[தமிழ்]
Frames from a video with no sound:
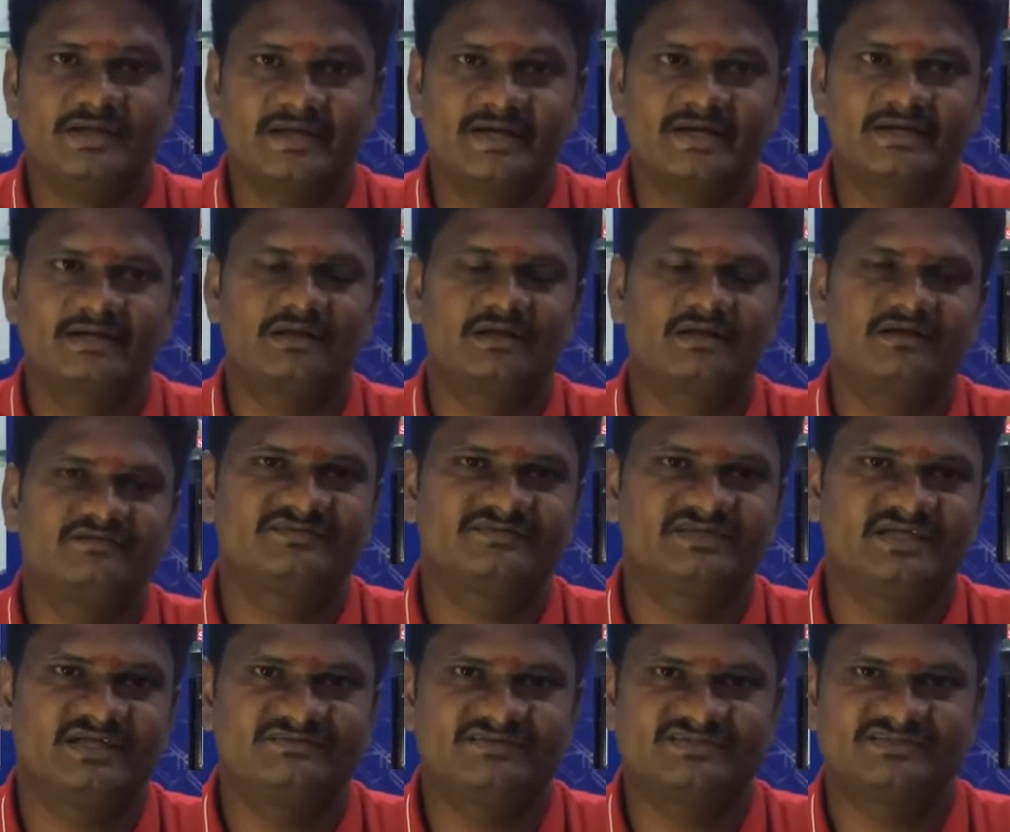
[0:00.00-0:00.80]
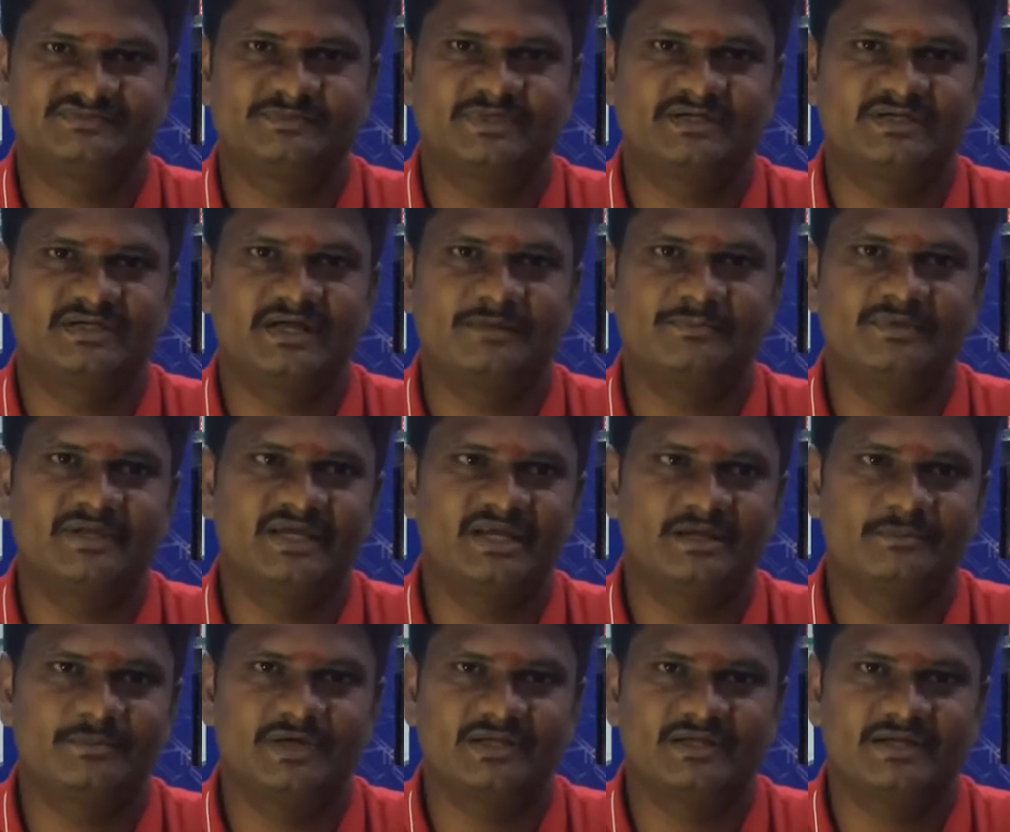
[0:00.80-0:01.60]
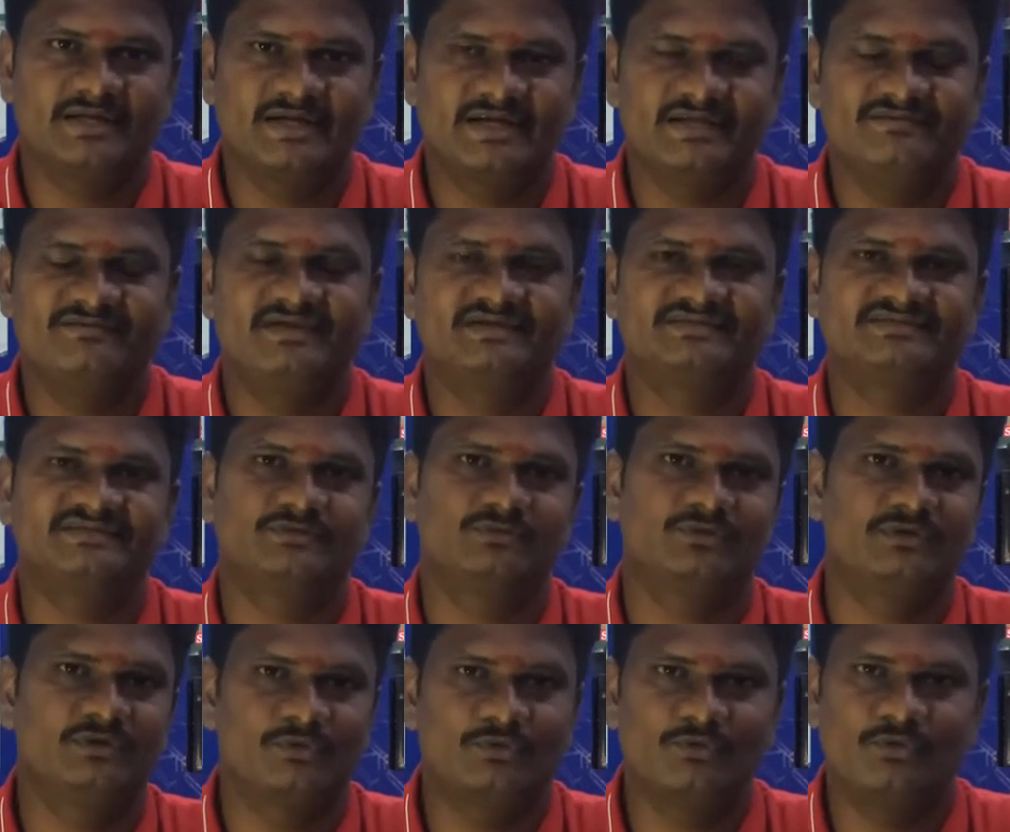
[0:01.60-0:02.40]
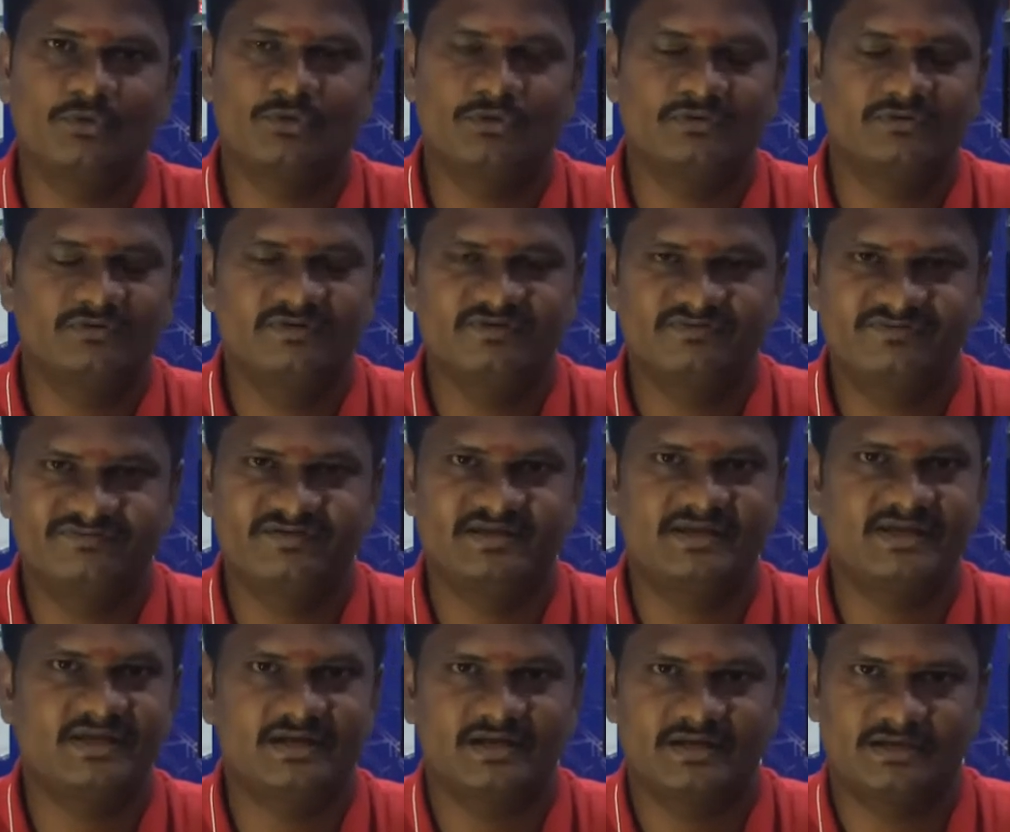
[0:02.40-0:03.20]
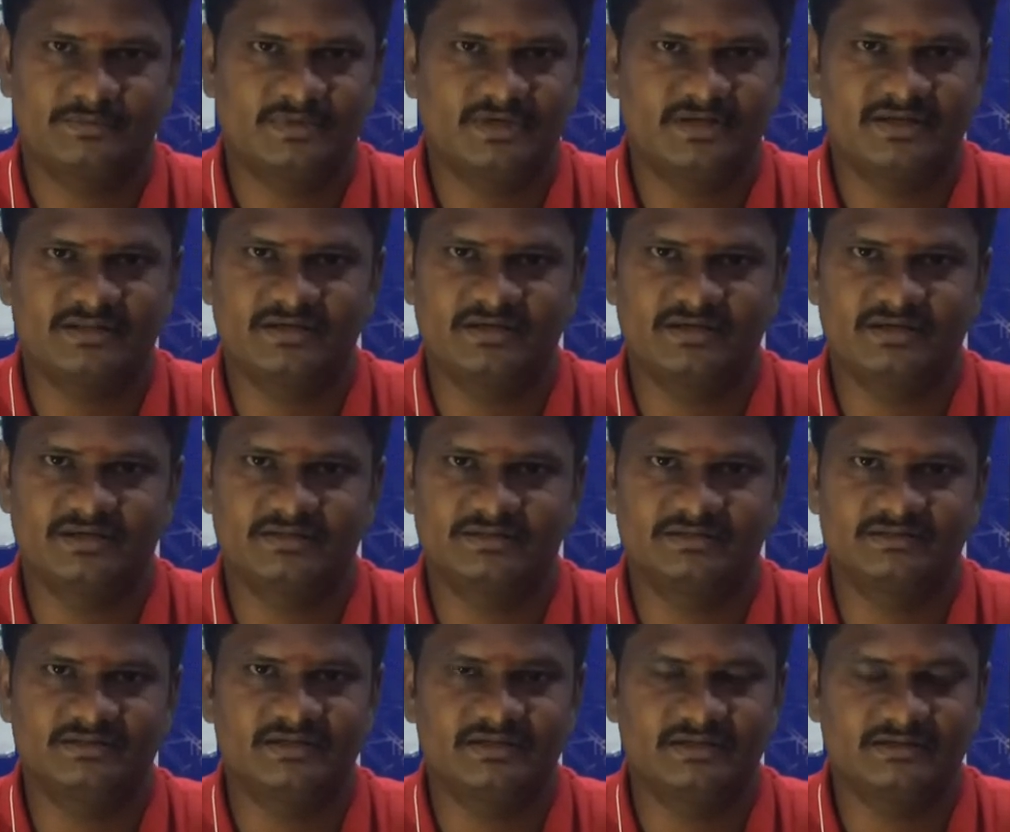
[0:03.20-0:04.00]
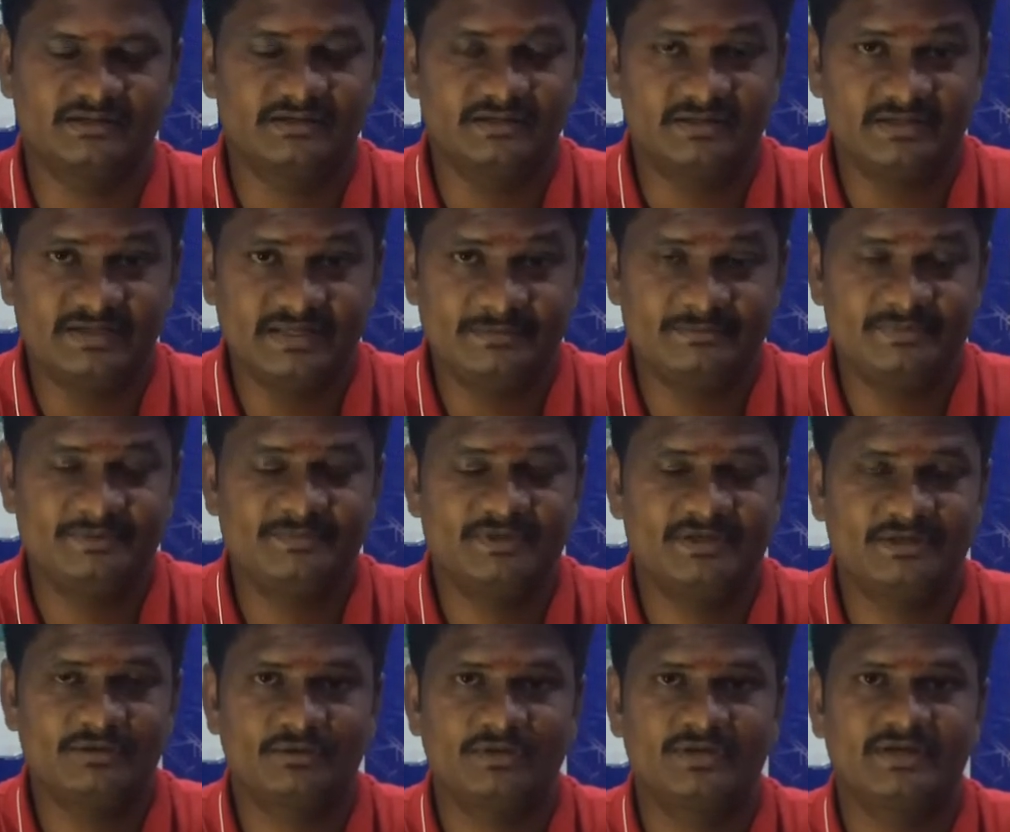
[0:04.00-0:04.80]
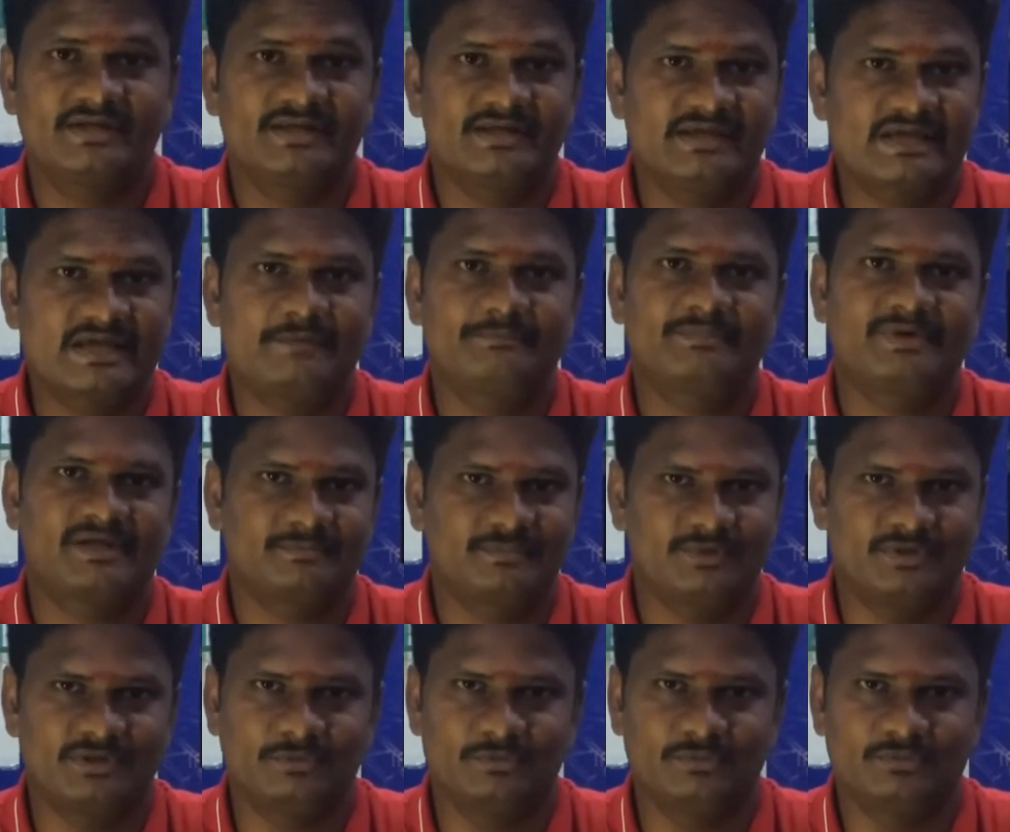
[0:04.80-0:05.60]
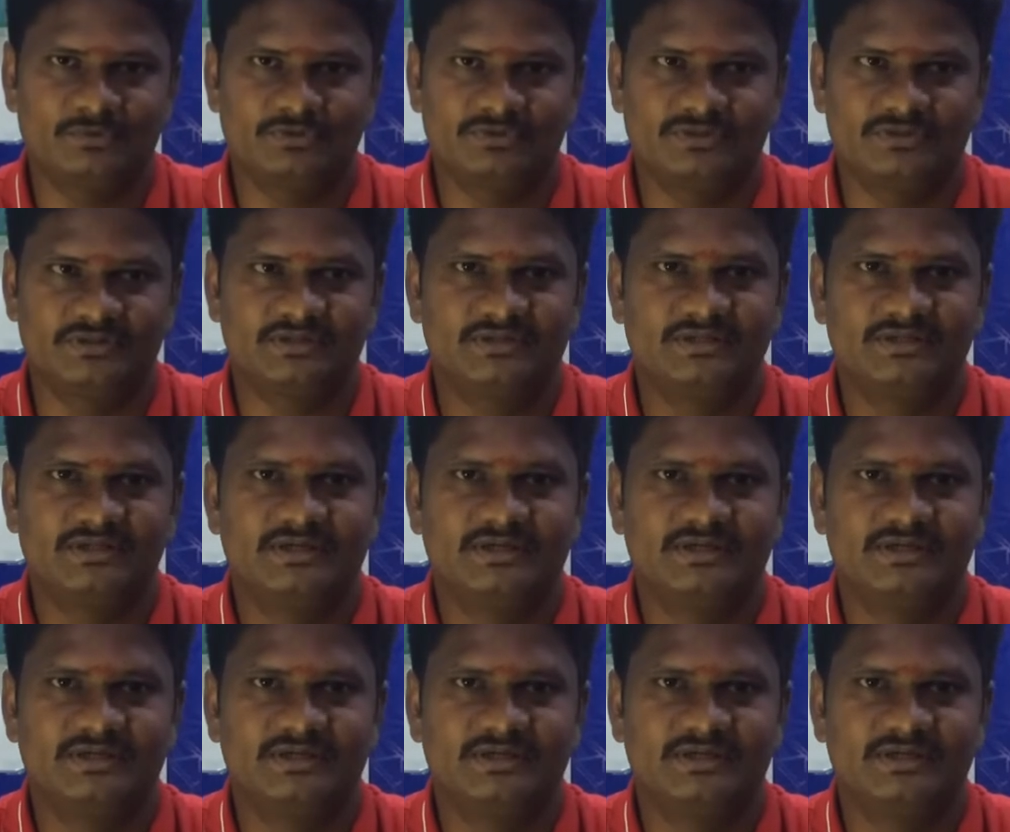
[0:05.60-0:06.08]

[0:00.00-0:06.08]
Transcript: ரிட்டர்ன் தி இன்வெஸ்ட்மெண்ட் அப்படிங்கிற மாதிரி டிவைஸே உங்களுக்கு ஓன் ஃப்ரீ ஆன மாதிரி தாங்க இந்த இபி பில்லோட நீங்கள் கம்பேர் பண்ணும்போது